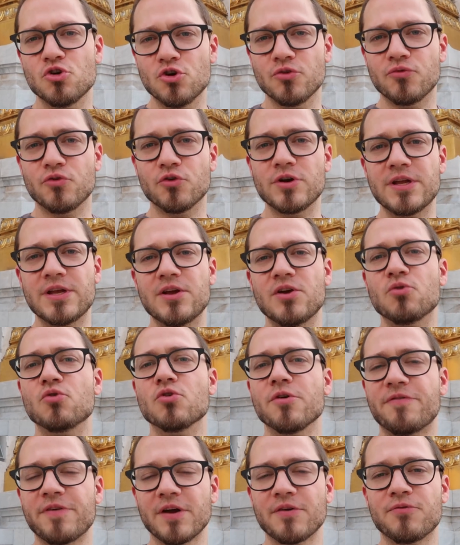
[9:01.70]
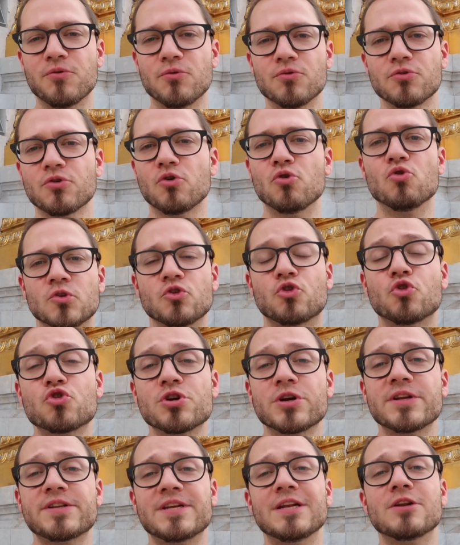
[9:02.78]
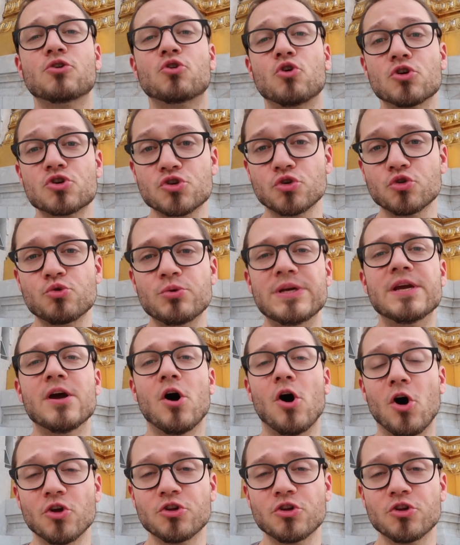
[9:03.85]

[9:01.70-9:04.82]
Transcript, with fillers: le voler ou le faire fondre. Toujours est-il qu'aujourd'hui,